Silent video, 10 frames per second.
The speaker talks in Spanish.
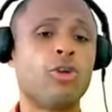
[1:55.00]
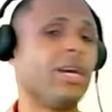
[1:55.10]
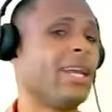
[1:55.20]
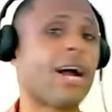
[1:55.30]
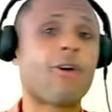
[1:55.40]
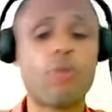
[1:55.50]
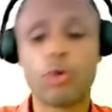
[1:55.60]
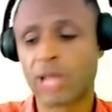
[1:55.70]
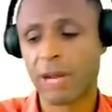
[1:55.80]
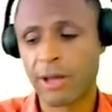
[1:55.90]
iré a Cuba
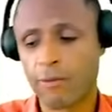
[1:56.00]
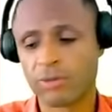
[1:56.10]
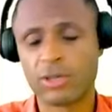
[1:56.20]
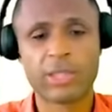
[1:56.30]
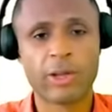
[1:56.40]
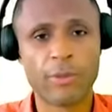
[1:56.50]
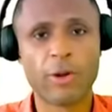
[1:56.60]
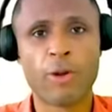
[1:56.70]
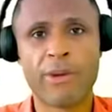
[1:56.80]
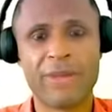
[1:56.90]
otra vez cuando el Señor me
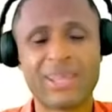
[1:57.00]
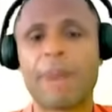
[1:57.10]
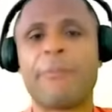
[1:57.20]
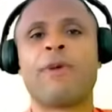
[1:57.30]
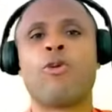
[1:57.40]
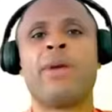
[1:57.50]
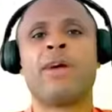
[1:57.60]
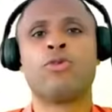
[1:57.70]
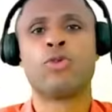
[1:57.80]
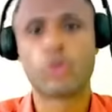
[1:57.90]
lo permita, pero me
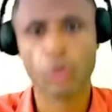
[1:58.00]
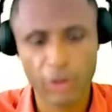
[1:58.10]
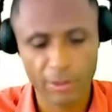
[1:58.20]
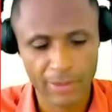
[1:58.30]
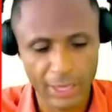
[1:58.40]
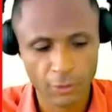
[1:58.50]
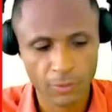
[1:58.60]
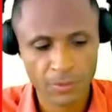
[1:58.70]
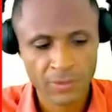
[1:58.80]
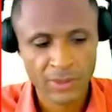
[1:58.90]
gustó, hermano.
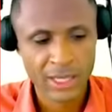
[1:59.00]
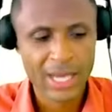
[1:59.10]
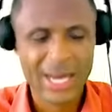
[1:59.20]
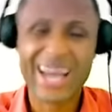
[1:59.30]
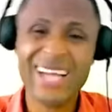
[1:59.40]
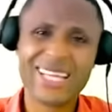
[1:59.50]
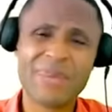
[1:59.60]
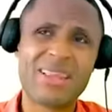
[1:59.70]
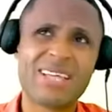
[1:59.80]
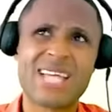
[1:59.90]
La gente
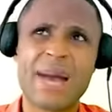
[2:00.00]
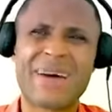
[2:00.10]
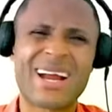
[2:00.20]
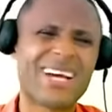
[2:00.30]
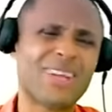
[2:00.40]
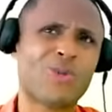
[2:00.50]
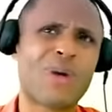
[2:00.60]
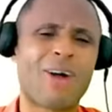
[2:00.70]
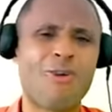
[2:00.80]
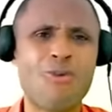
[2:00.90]
me decía, ¿para qué tú vas
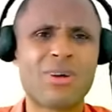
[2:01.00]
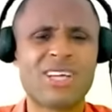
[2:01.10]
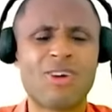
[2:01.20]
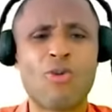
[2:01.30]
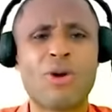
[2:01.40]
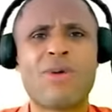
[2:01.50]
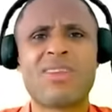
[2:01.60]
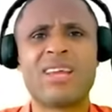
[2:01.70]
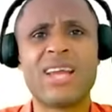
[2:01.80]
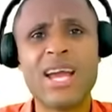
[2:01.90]
a Cuba si en Cuba no hay
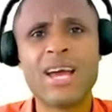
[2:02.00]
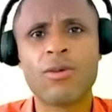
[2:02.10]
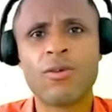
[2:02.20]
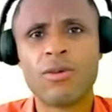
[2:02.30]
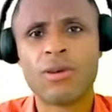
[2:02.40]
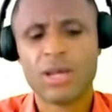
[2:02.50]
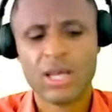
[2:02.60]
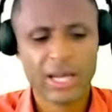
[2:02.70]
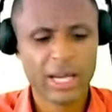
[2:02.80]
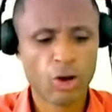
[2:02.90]
dinero?
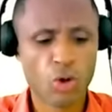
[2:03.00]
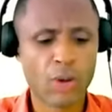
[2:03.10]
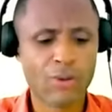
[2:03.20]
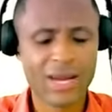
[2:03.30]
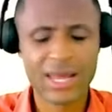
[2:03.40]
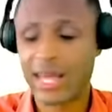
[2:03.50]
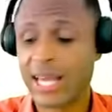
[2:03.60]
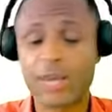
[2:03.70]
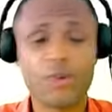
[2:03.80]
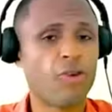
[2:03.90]
En Cuba no hay nada. Es
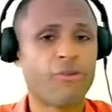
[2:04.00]
que yo no fui a